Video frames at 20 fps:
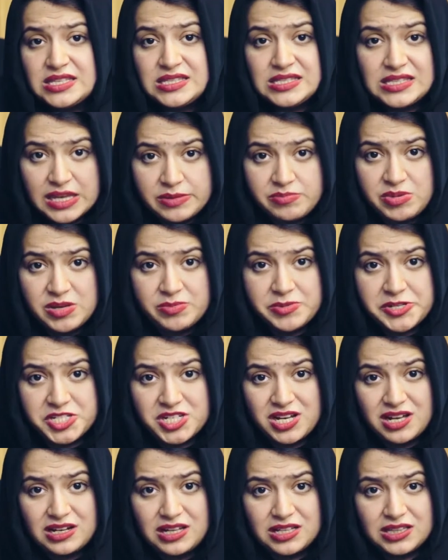से भी
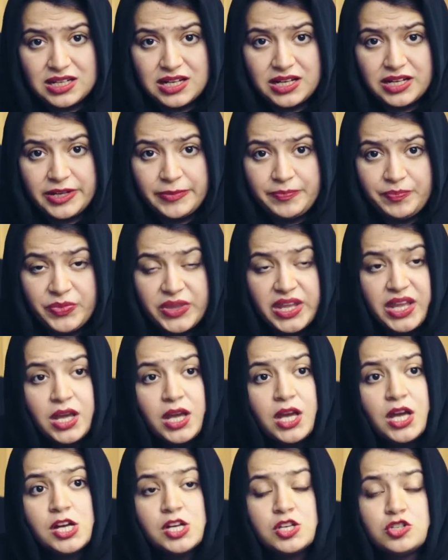बचा लेता है
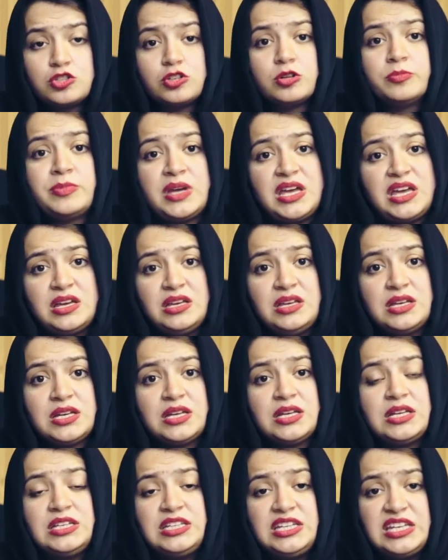सो मैं
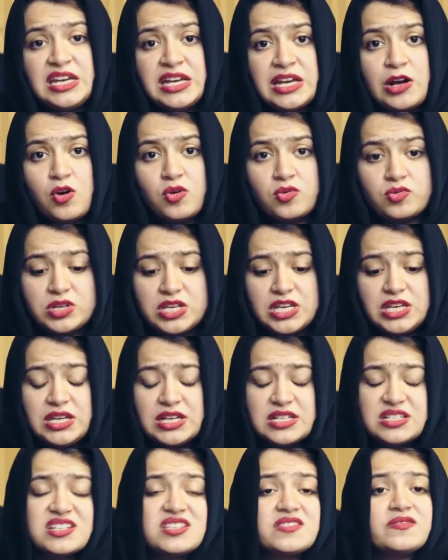ये कहूँगी कि
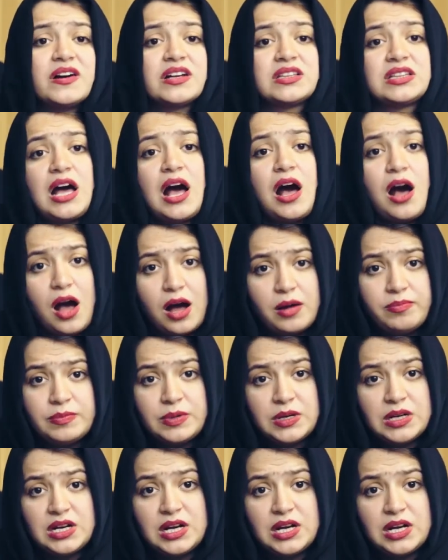जिस वक्त आप